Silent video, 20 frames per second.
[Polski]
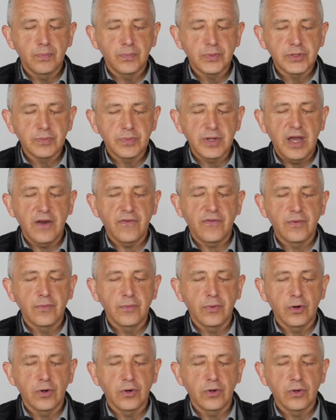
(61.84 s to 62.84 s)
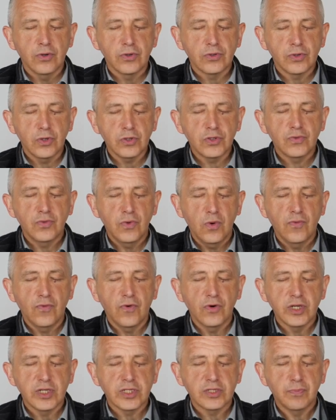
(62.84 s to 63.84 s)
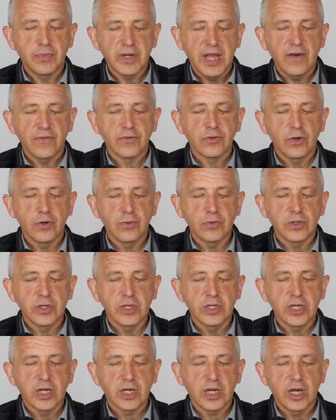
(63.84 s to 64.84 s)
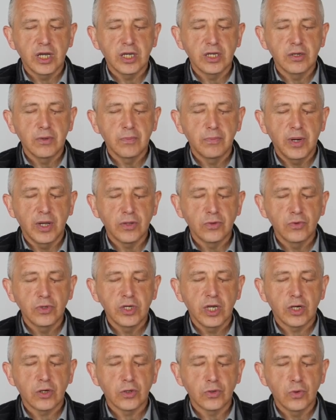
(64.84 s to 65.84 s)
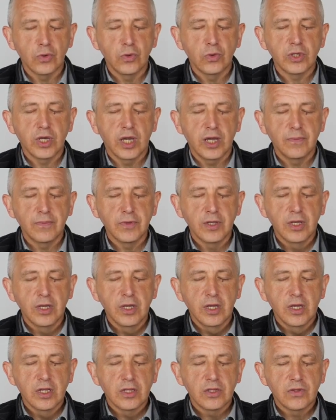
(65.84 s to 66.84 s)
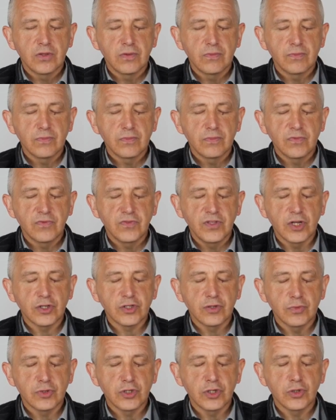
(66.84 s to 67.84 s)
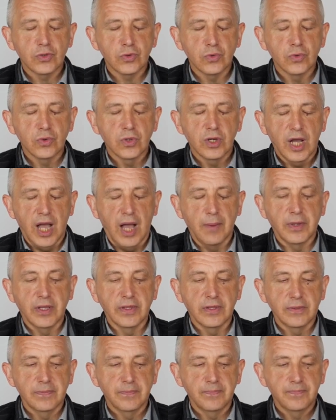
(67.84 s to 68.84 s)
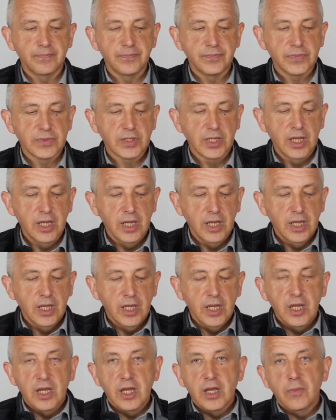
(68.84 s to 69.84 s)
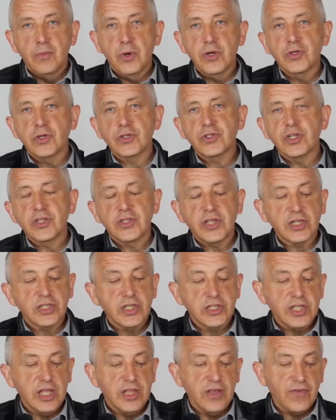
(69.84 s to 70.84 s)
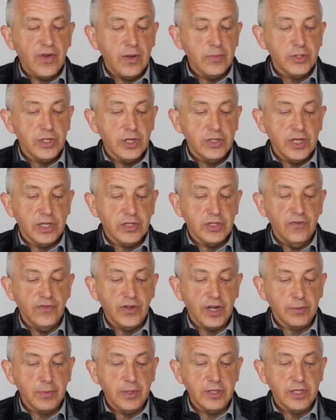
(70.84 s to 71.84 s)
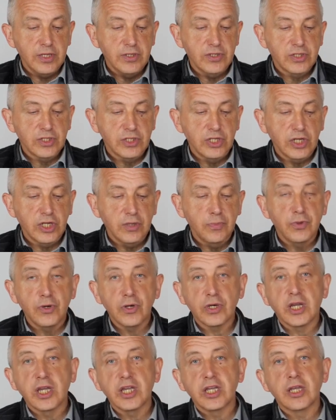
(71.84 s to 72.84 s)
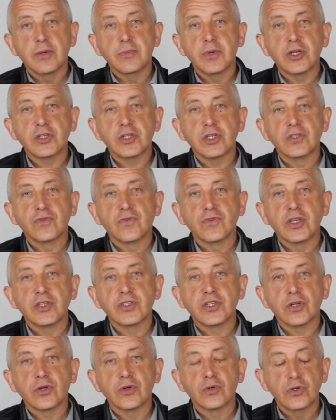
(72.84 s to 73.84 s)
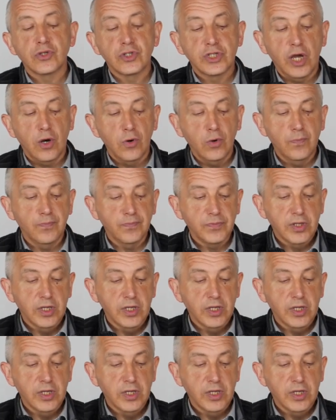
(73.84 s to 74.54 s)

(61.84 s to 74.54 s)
spraw, bo to słowo jest prawdą i niechaj panuje, króluje w naszym życiu. Amen. Moi drodzy, tak zastanawiałem się nad tym fragmentem z księgi proroka Jeremiasza z 12 rozdziału,